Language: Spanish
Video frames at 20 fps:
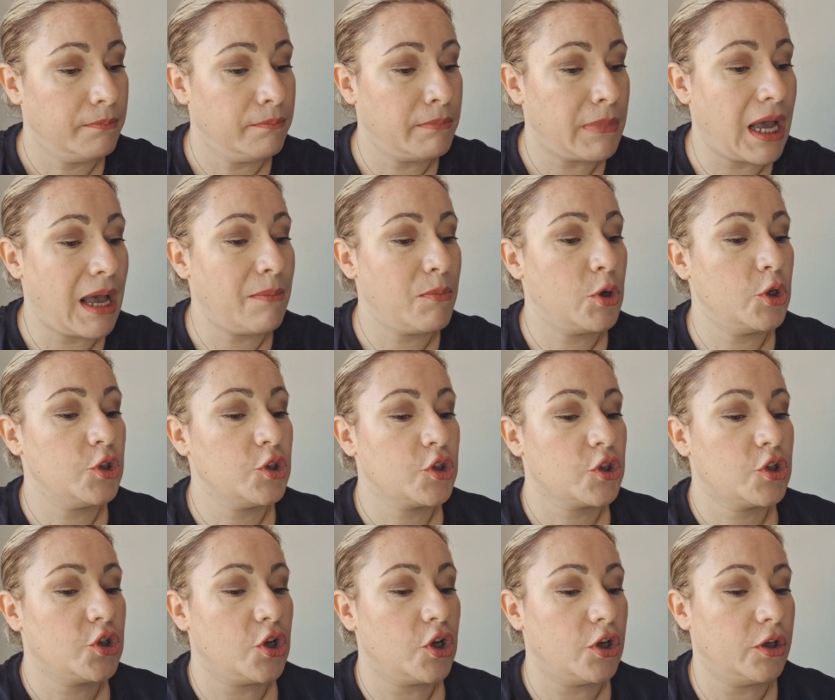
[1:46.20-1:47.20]

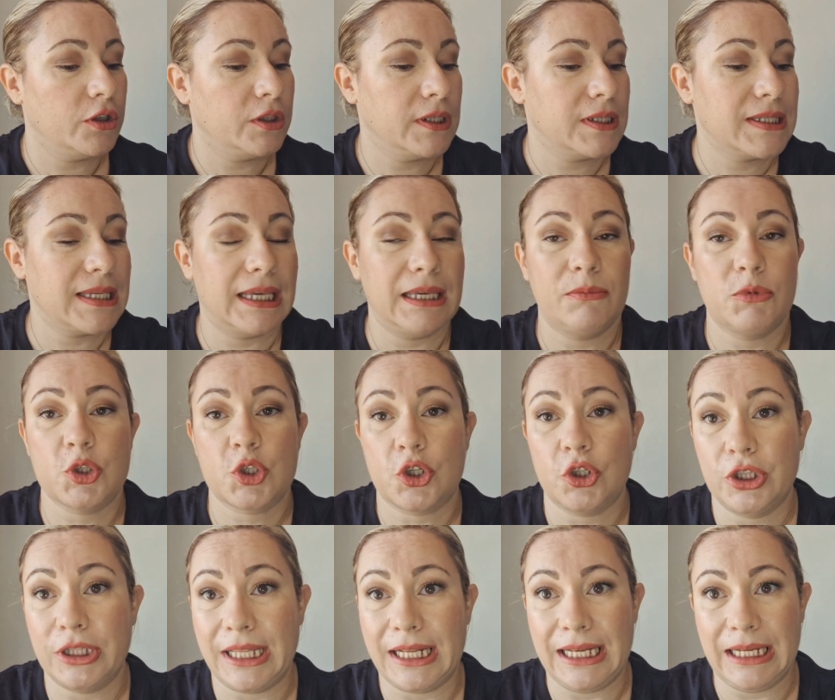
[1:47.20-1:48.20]
Vamos con, seguimos
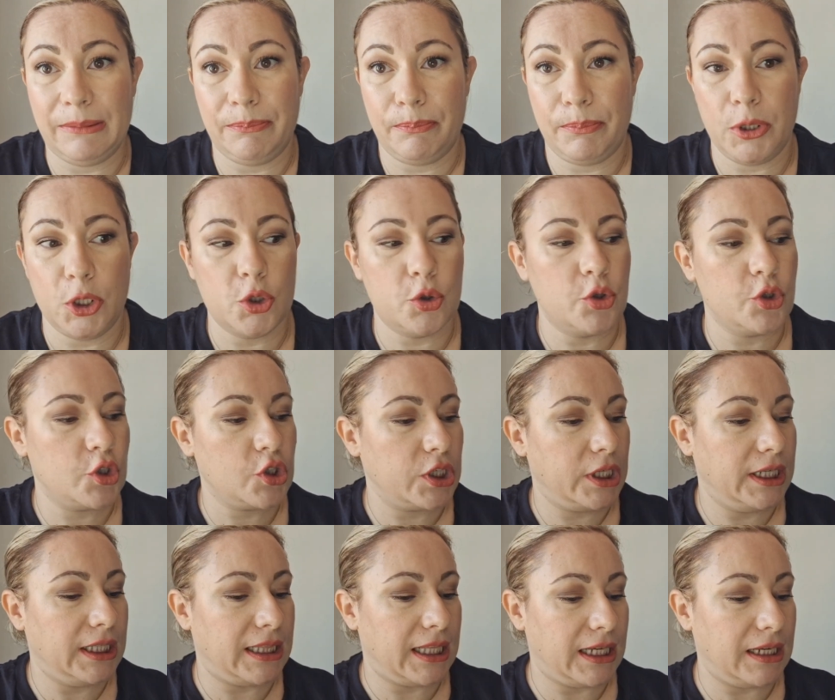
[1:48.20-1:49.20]
con Deli Plus
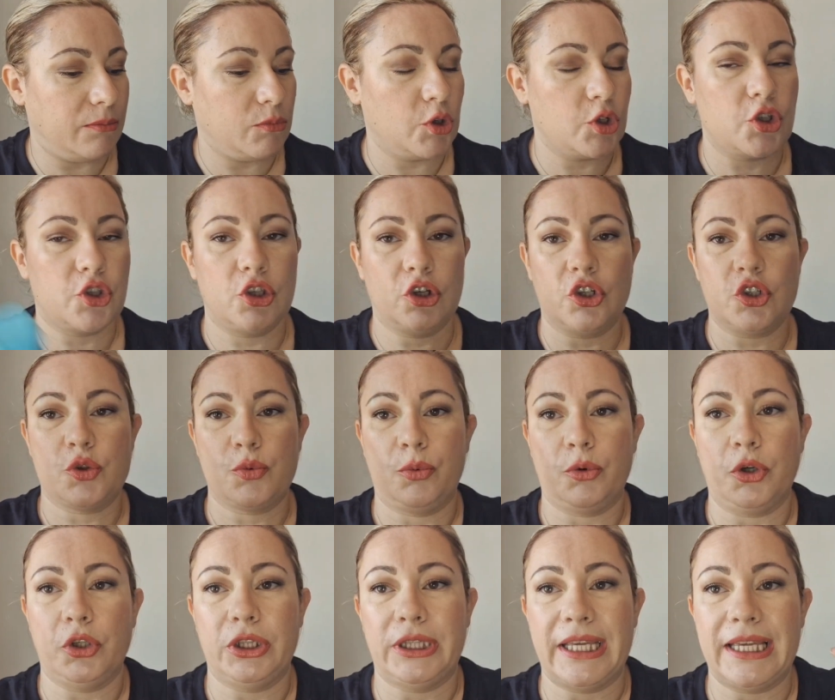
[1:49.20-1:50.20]
y tenemos dos
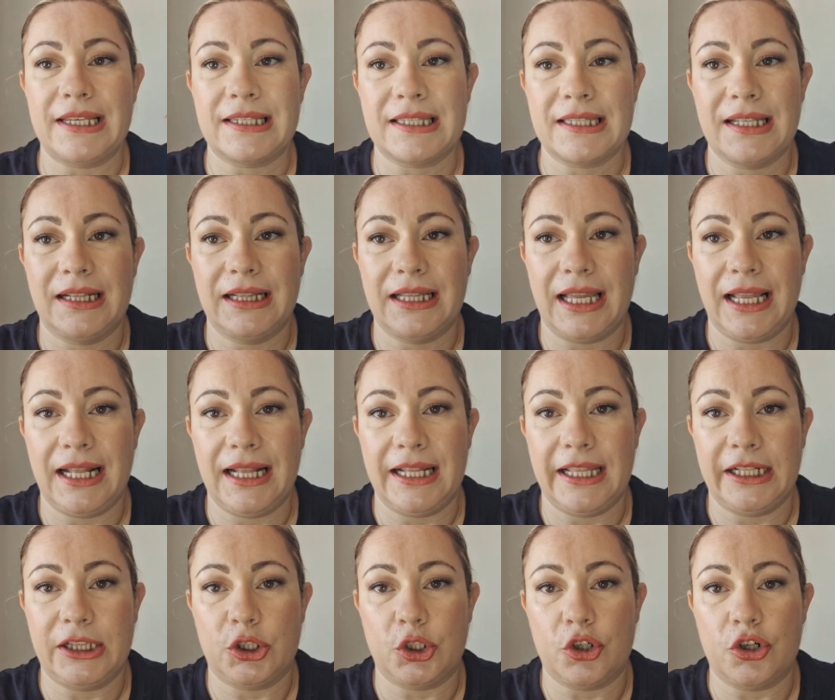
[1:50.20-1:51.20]
botes del
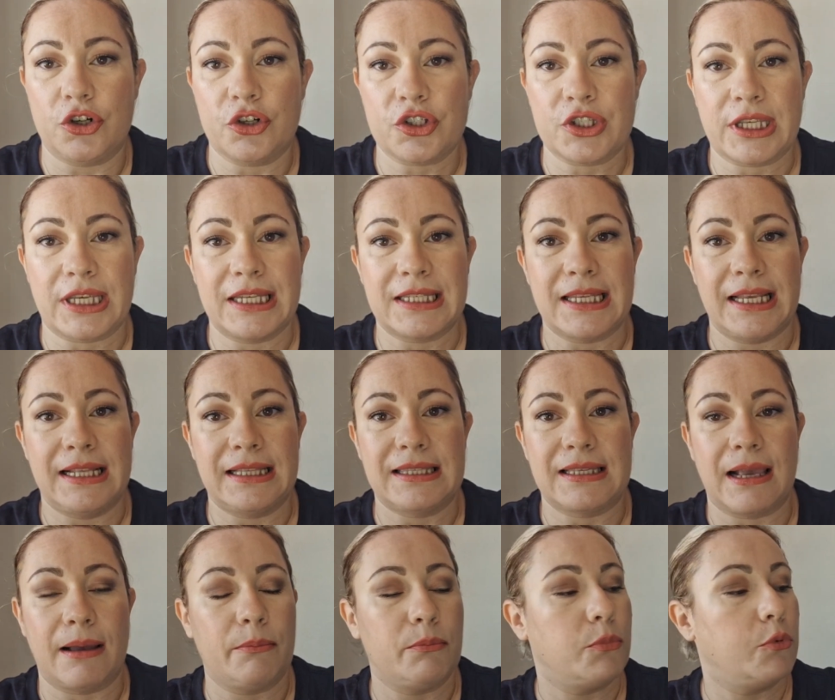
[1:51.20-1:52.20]
Detox, que es el
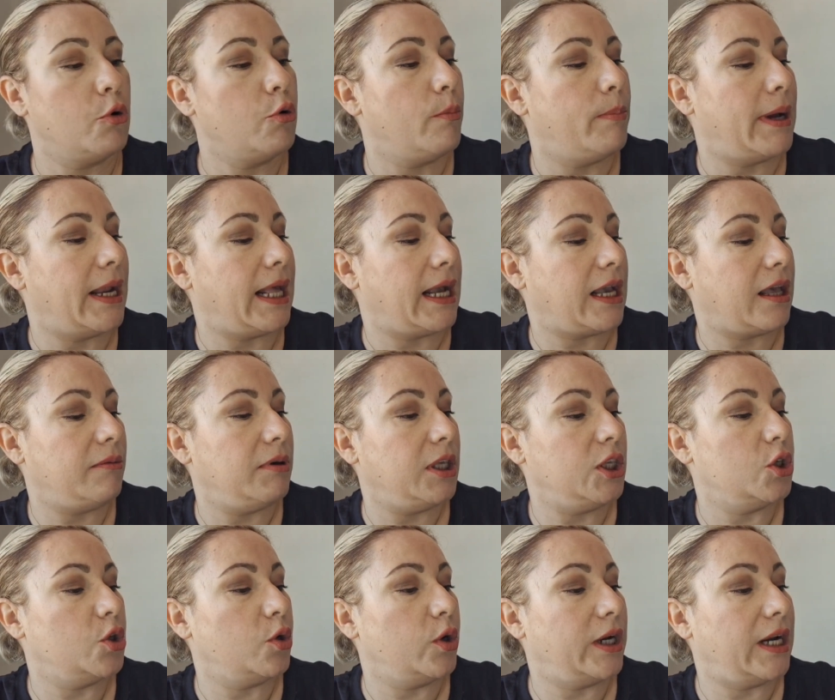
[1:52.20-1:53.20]
champú para
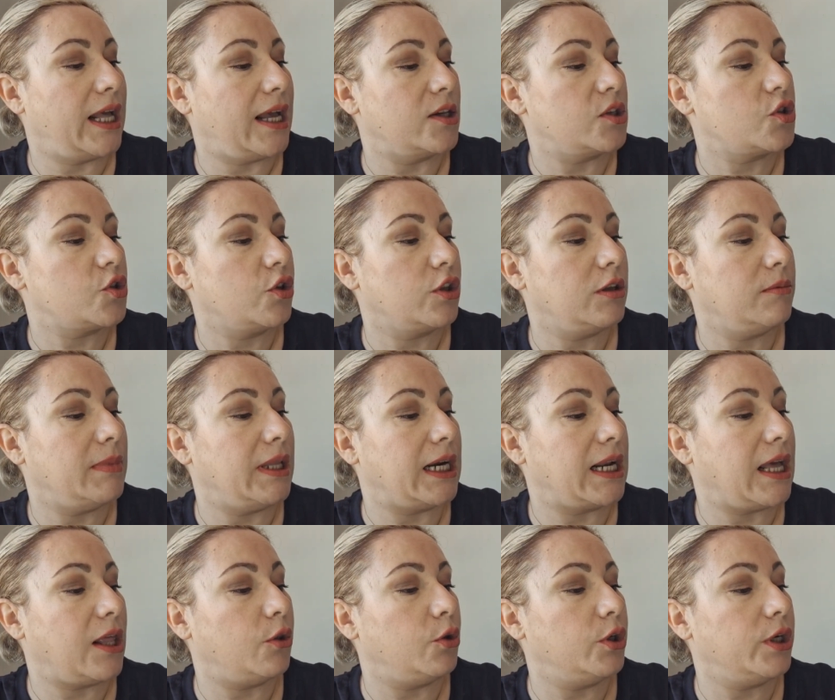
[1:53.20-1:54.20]
cabello graso de
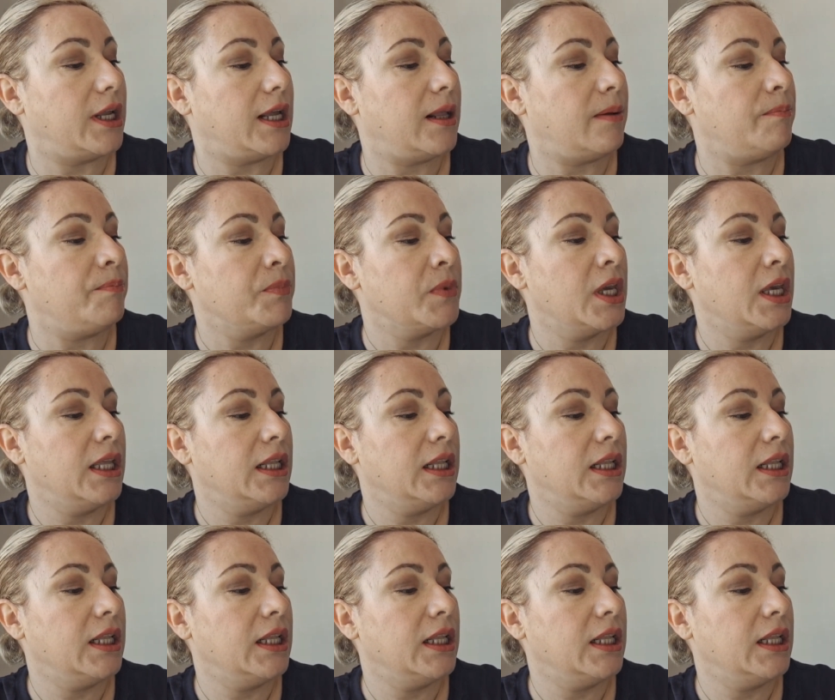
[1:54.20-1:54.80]
Mercadona.